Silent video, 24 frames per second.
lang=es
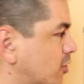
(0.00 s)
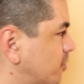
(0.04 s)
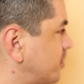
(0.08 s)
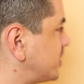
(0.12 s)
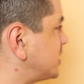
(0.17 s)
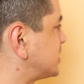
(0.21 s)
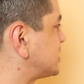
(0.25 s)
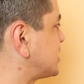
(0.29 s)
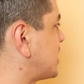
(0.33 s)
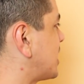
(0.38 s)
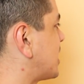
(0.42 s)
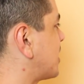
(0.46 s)

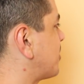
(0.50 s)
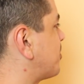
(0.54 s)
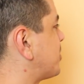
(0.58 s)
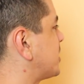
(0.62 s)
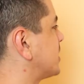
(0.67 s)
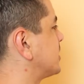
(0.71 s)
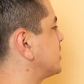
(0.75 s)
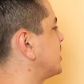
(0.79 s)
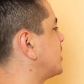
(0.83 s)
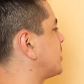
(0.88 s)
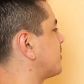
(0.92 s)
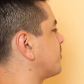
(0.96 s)
comenzar a
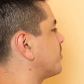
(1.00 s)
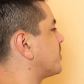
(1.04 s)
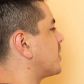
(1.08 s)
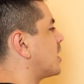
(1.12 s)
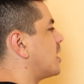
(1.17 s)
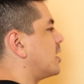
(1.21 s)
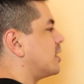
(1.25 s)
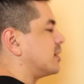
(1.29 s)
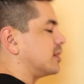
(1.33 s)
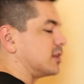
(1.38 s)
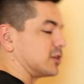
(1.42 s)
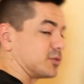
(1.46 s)
aprender,
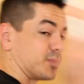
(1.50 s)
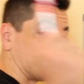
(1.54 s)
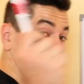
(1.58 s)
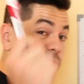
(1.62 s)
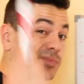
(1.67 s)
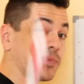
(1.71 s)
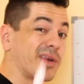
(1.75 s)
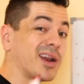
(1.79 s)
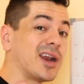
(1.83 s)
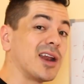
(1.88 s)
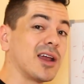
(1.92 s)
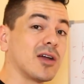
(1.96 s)

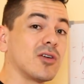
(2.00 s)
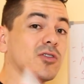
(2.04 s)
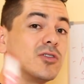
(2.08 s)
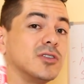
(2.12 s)
después para la